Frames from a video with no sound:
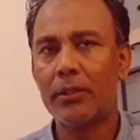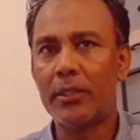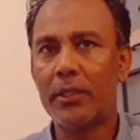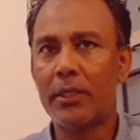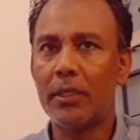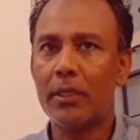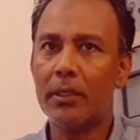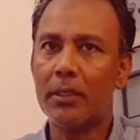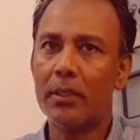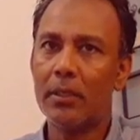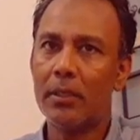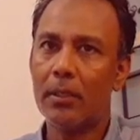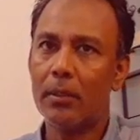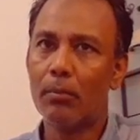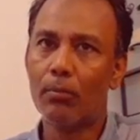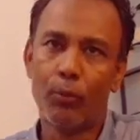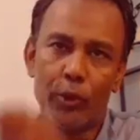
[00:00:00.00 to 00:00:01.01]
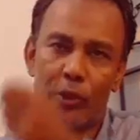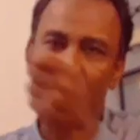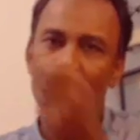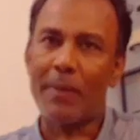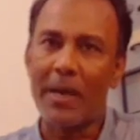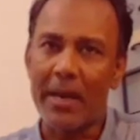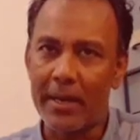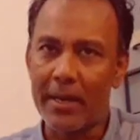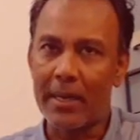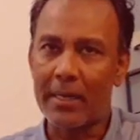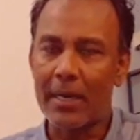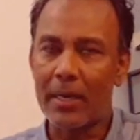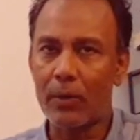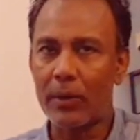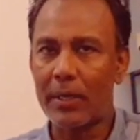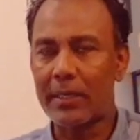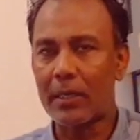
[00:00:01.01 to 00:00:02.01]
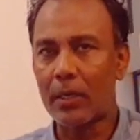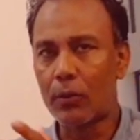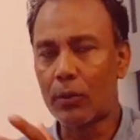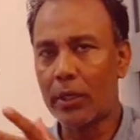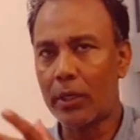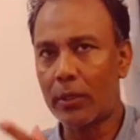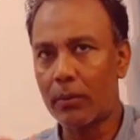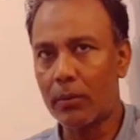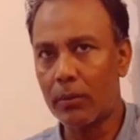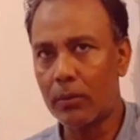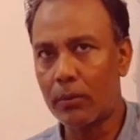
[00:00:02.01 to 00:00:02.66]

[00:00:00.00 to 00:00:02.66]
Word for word: যে বুঝতে পারে না কারণ একটা লোকের